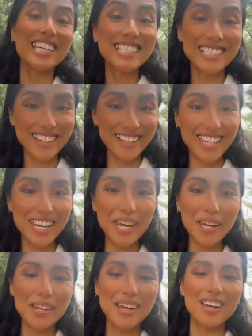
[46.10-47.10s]
一緒
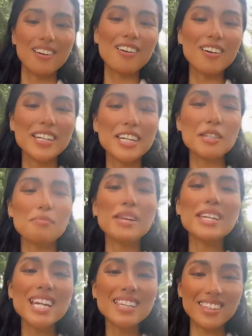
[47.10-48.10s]
にここにいる
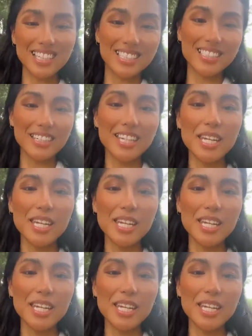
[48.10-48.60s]
みんなと一緒